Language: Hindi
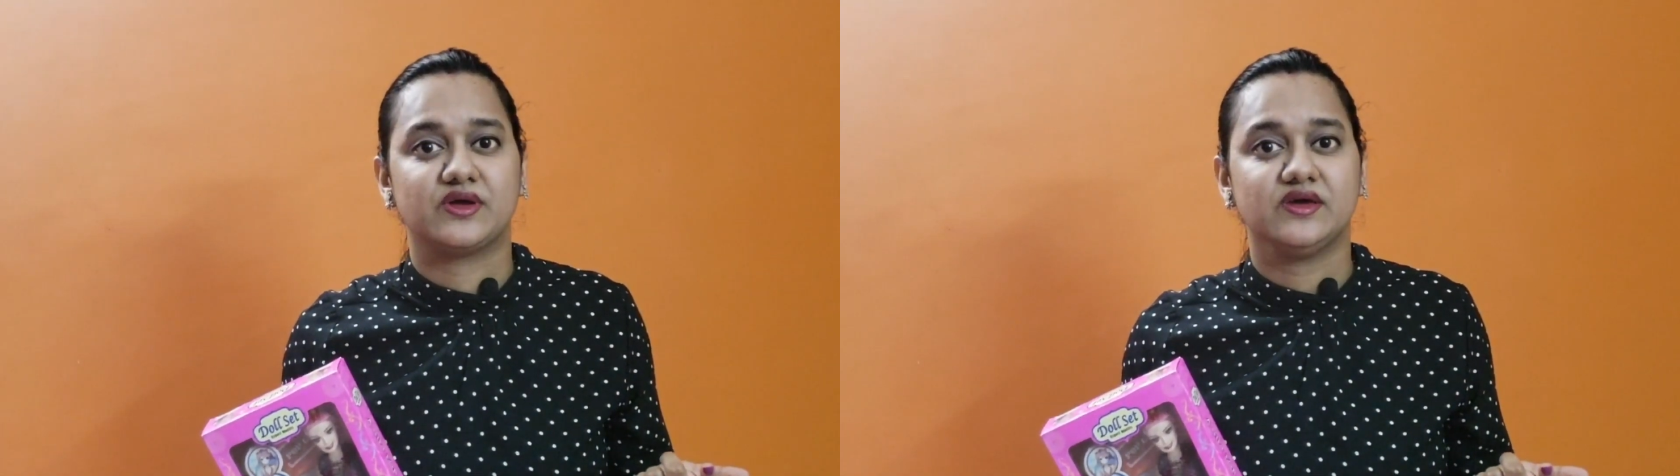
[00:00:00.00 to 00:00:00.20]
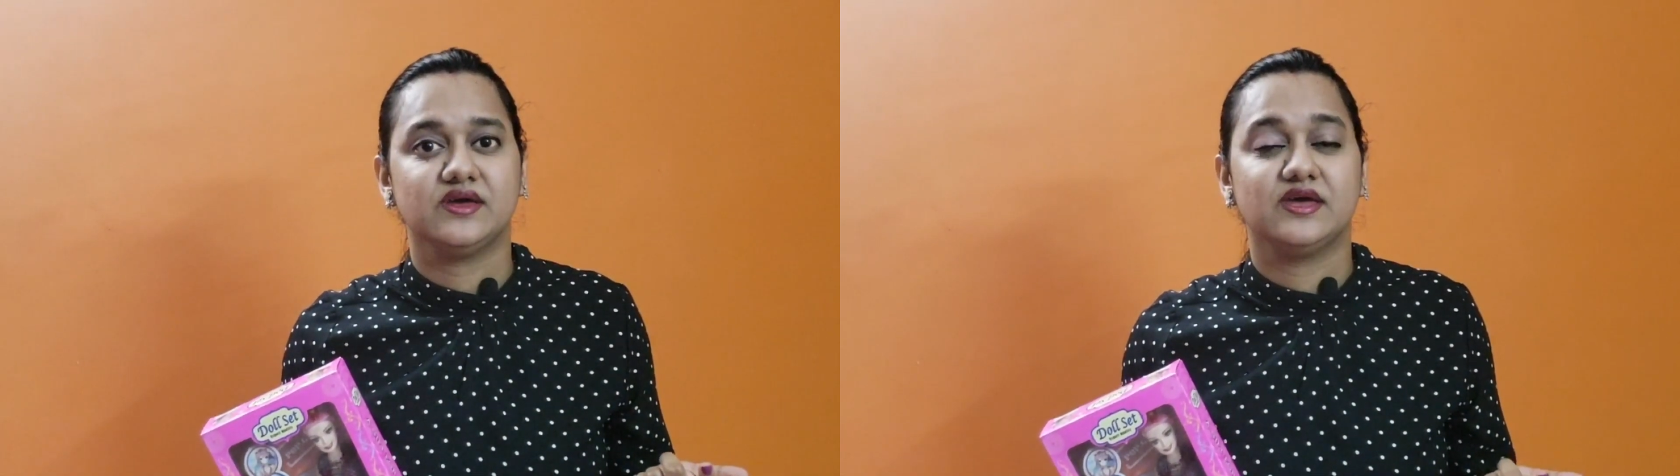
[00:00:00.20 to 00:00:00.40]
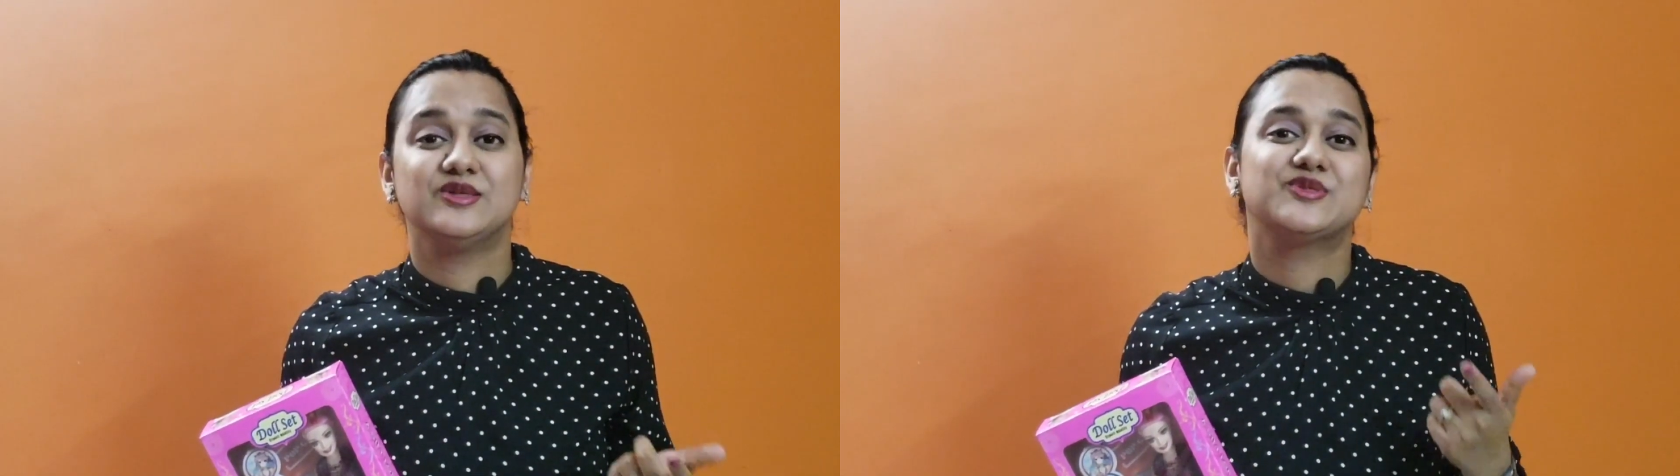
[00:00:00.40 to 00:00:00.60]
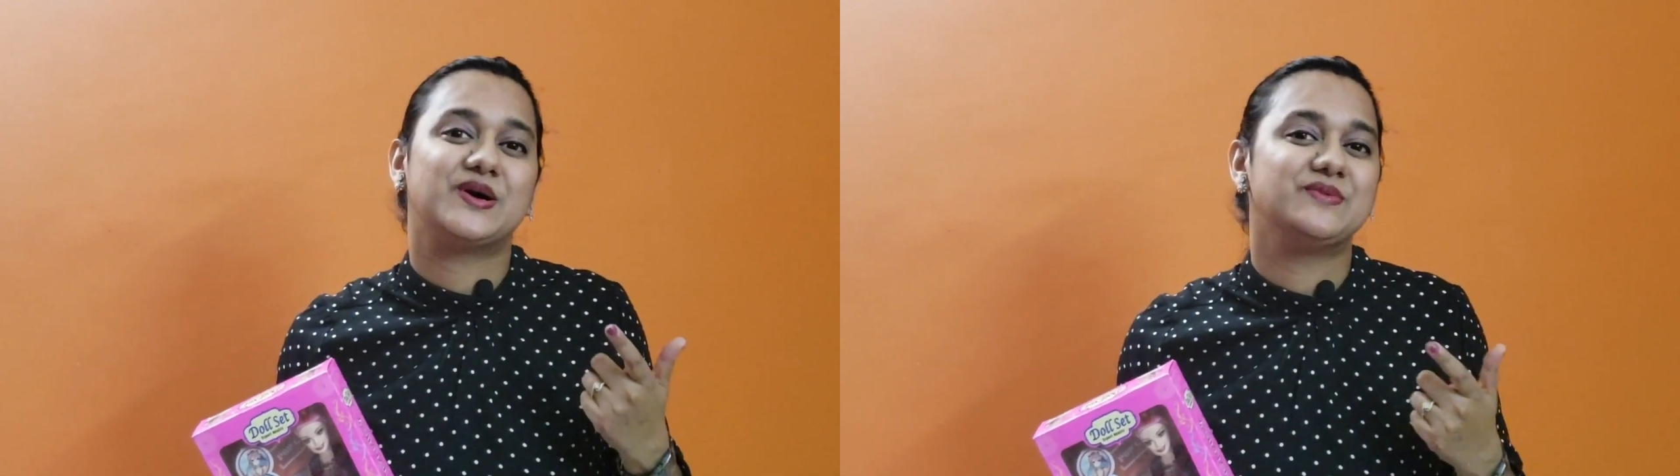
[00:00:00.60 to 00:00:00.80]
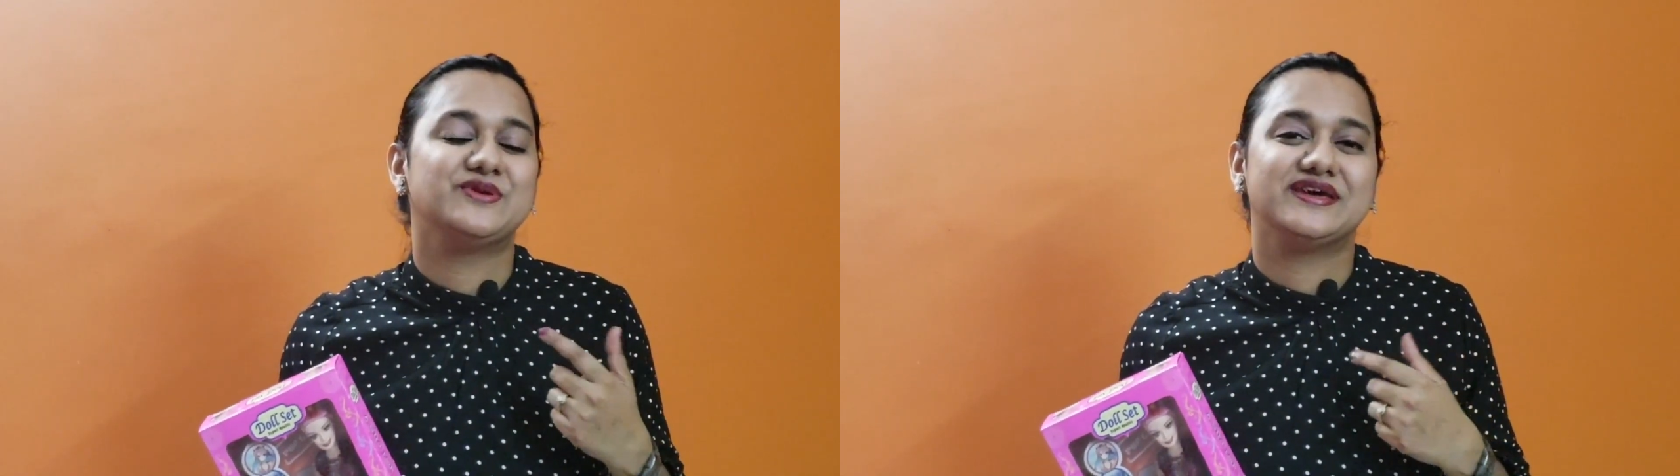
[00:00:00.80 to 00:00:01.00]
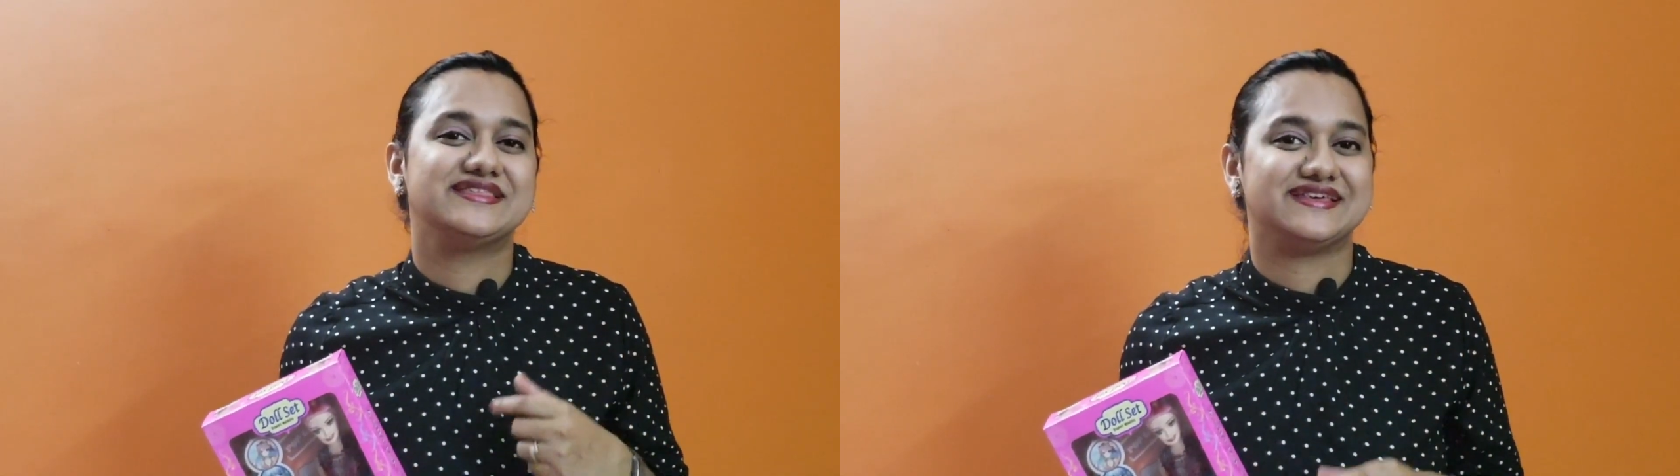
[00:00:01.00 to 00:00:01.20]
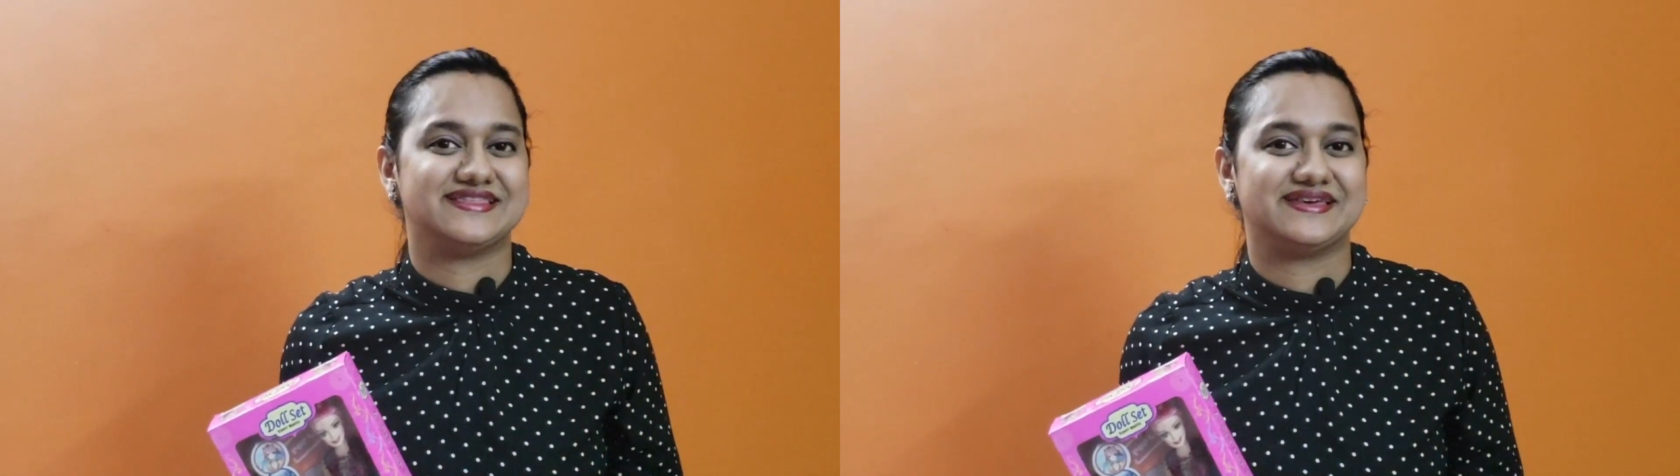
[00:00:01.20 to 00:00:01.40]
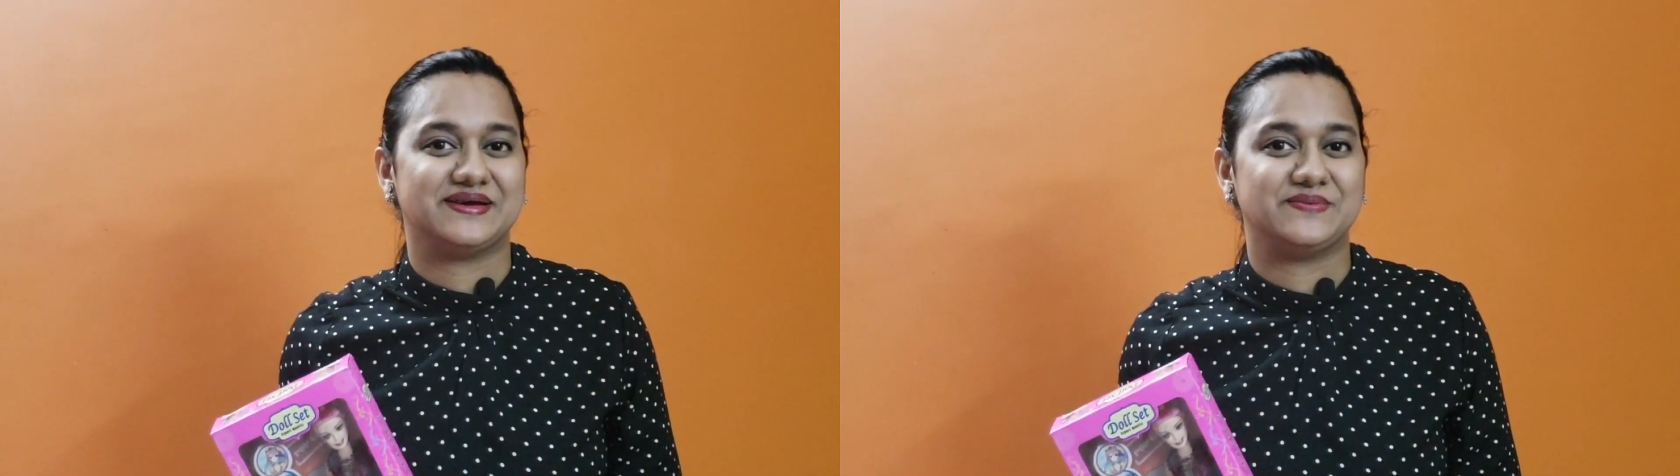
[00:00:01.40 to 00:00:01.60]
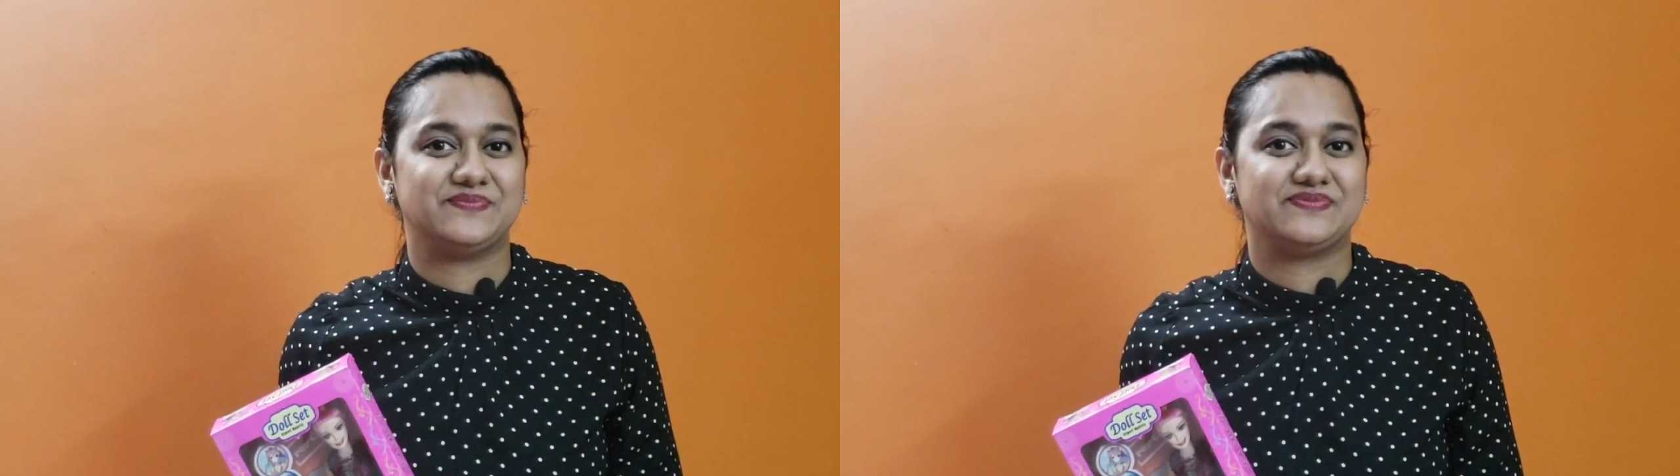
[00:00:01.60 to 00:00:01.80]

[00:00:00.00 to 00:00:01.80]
के तो हम उन्हें ही देते हैं